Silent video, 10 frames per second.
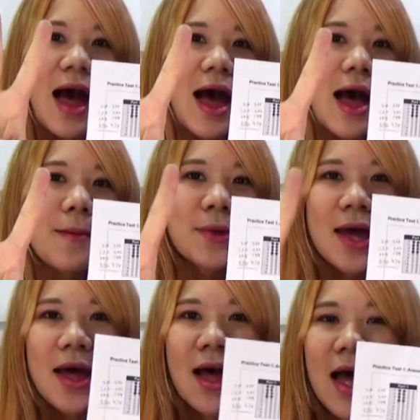
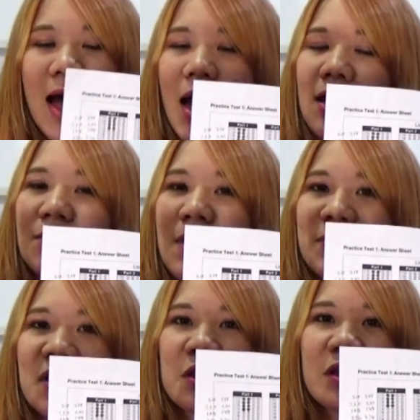3ค่ะ แบ
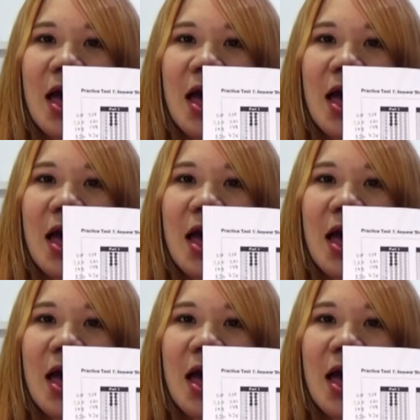บที่